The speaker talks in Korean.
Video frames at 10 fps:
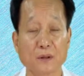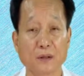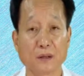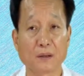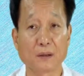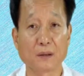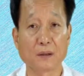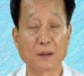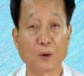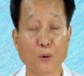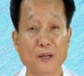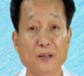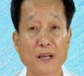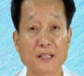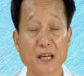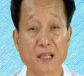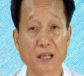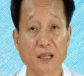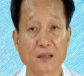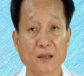어, 오래전에 시행됐기